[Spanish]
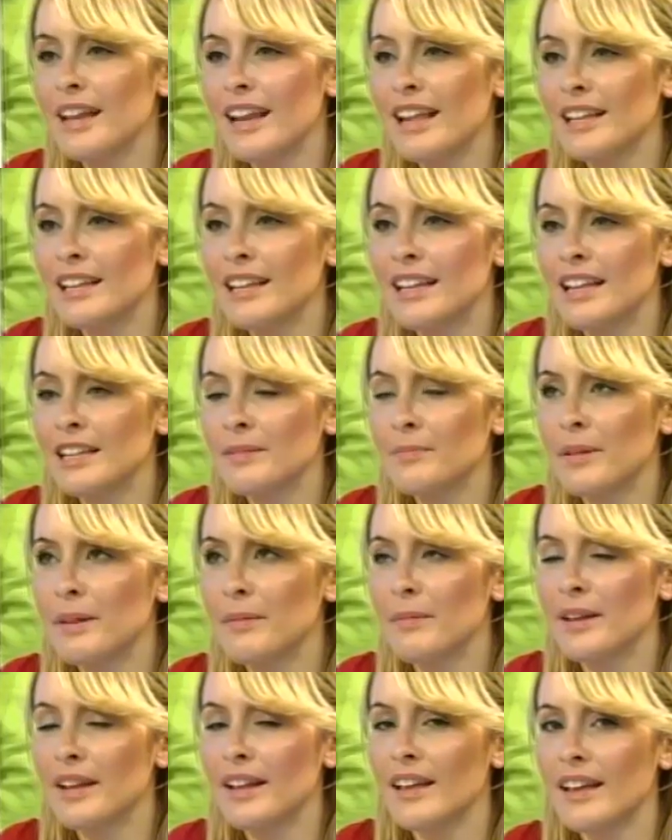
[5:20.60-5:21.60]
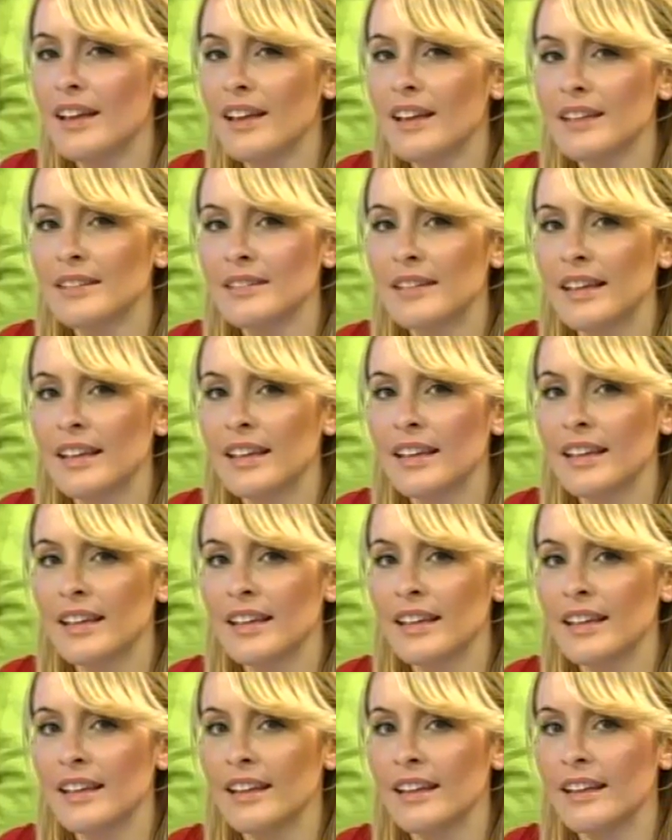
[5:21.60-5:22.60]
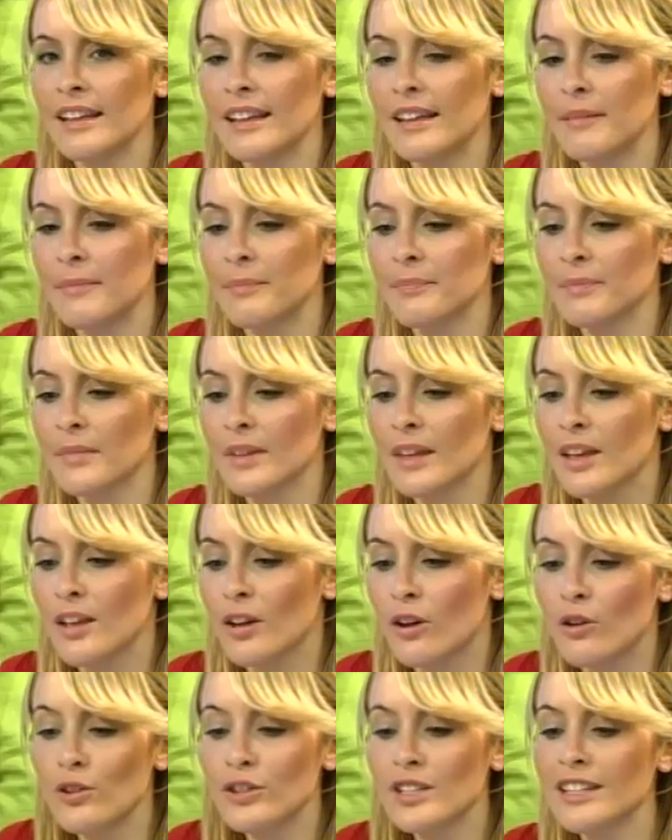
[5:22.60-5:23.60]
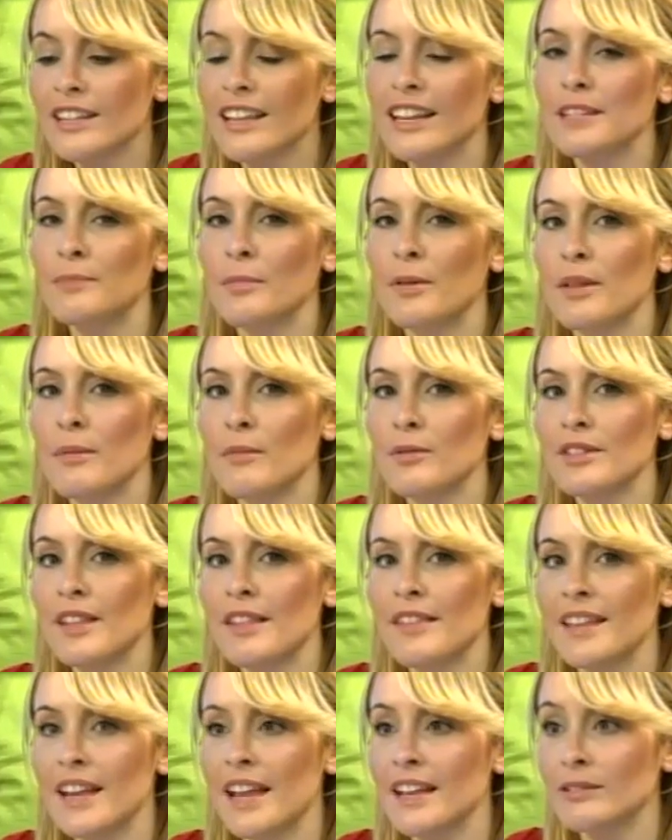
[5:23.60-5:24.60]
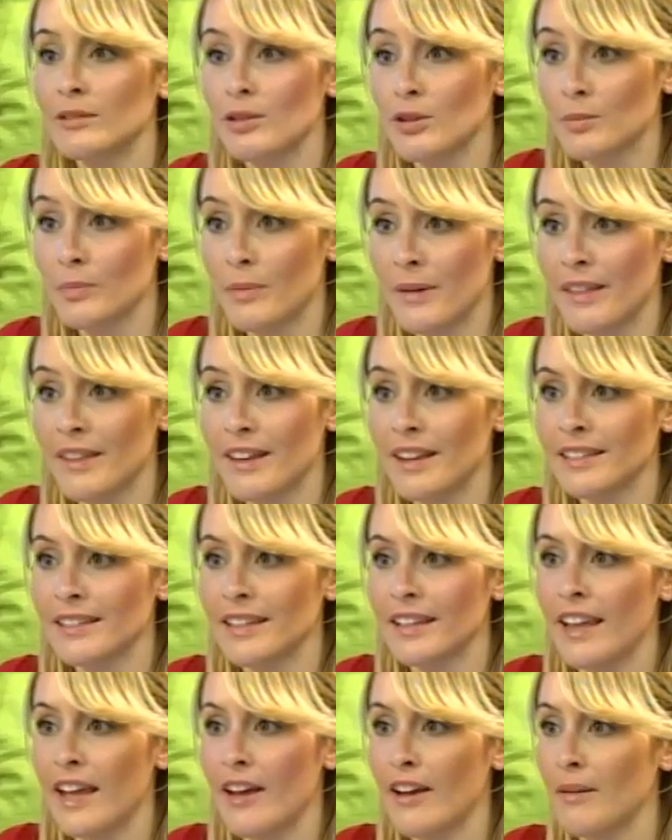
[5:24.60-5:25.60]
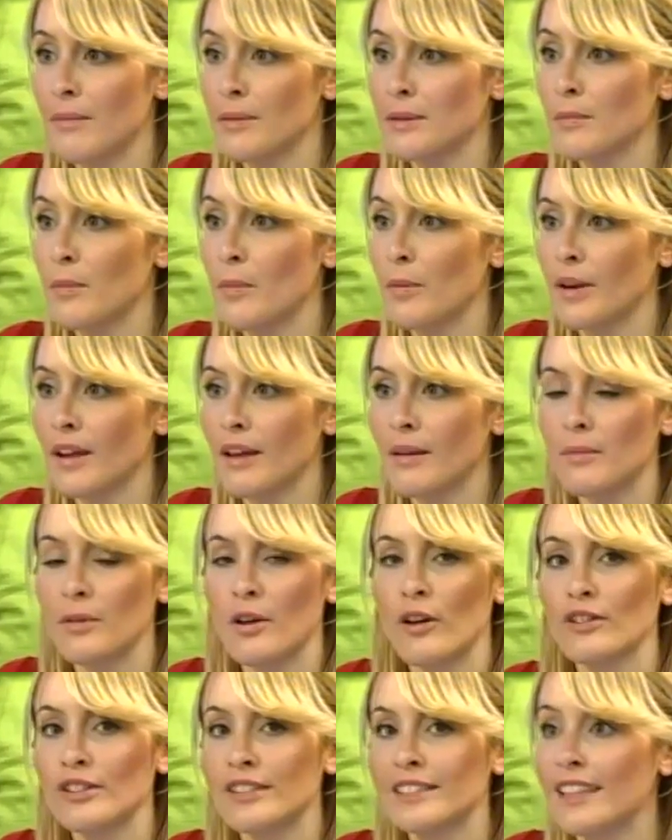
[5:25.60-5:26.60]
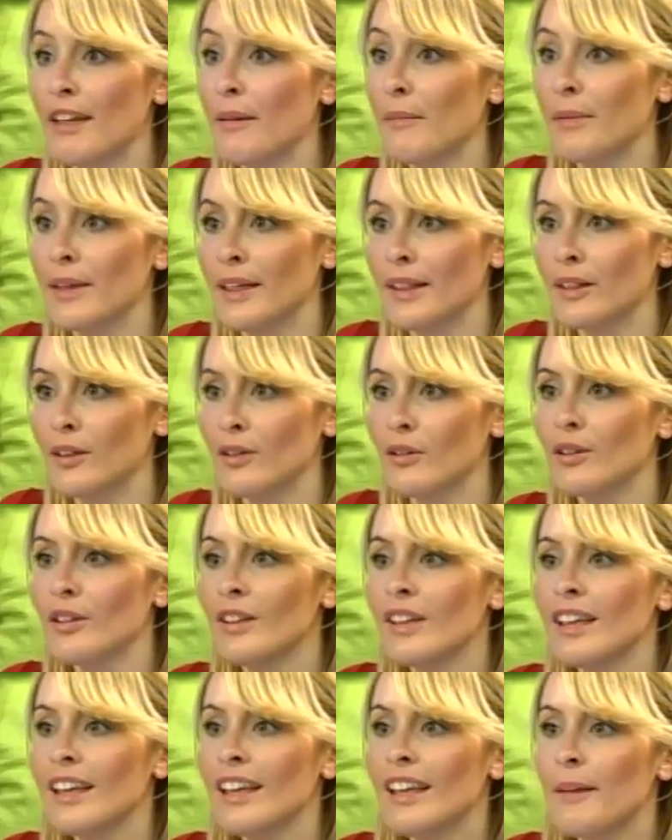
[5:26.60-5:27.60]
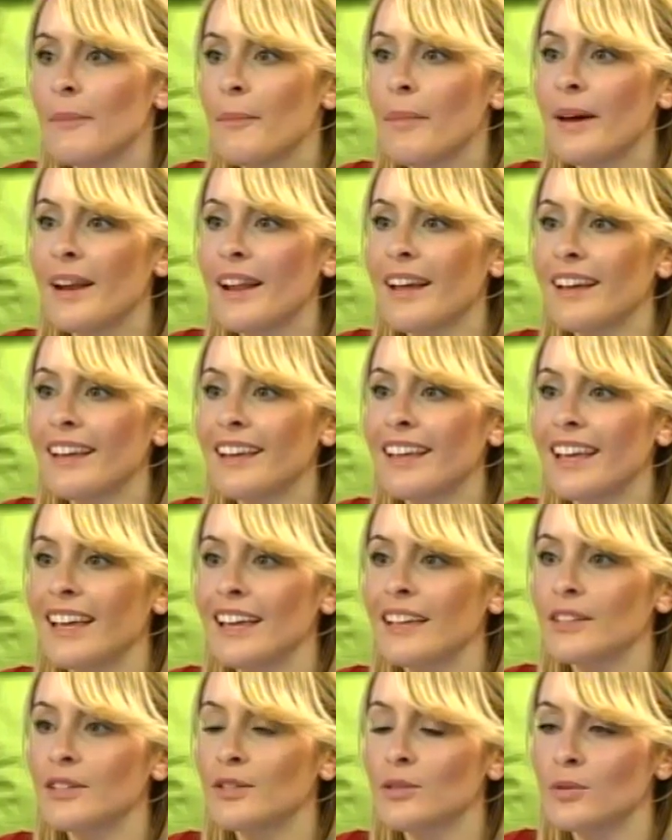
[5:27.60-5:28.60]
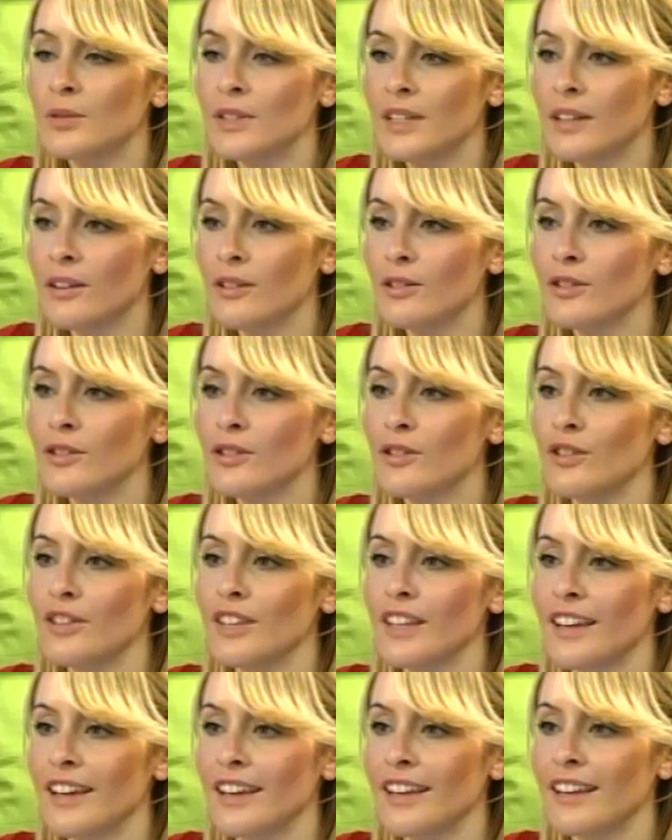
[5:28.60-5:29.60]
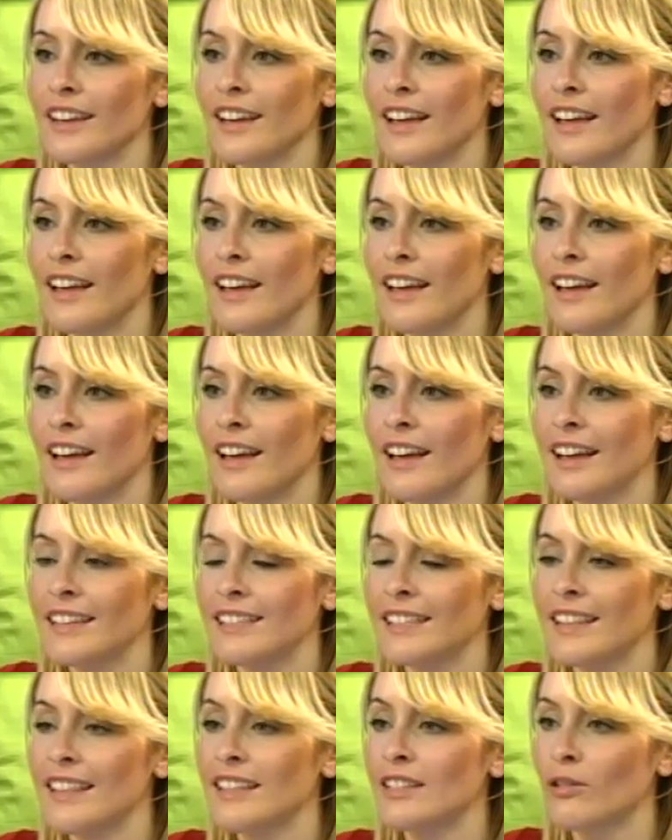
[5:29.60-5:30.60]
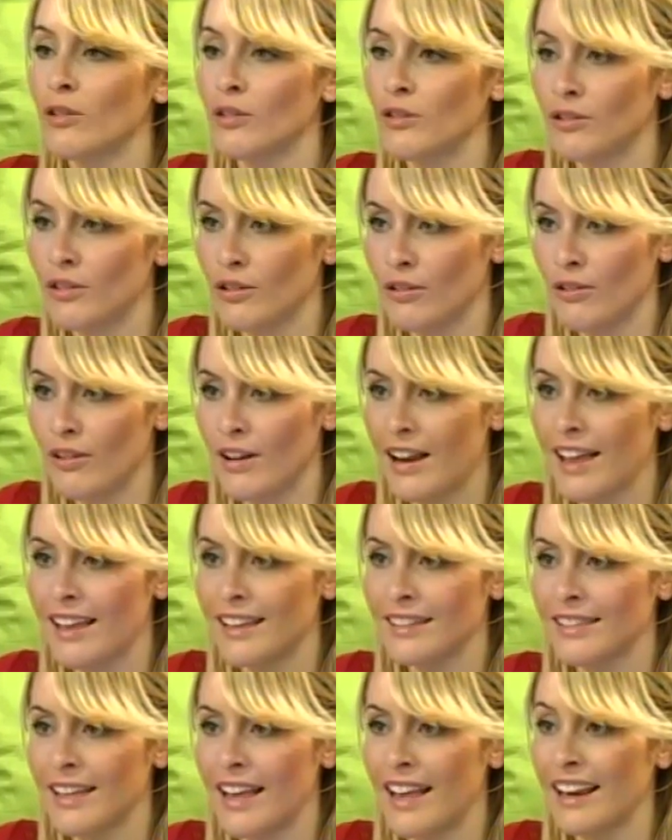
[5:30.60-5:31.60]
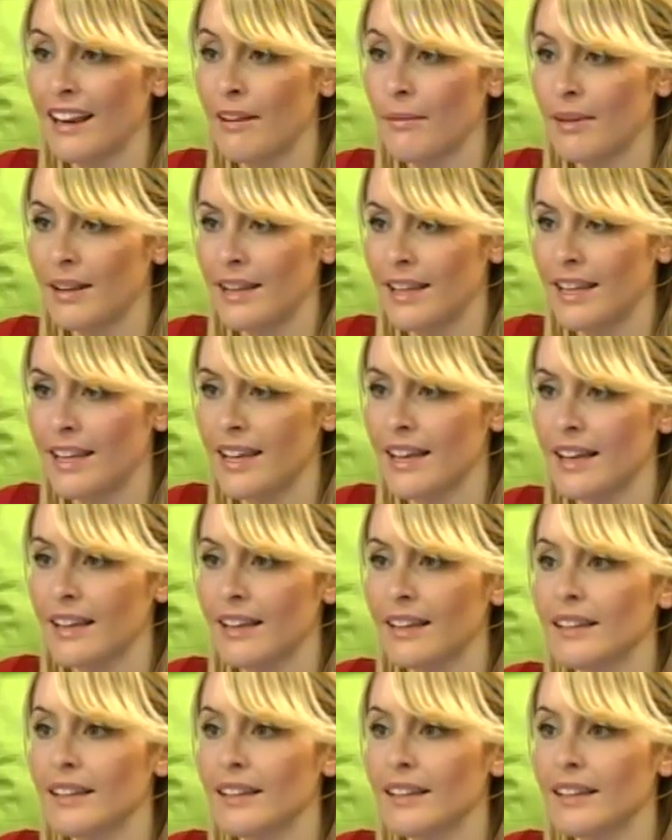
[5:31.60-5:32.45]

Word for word: las primeras eh, cosas que les podemos decir a estos padres que ahora mismo, por ejemplo, nos están viendo para que sus hijos no lleguen a, ese descontrol, a esa rebeldía?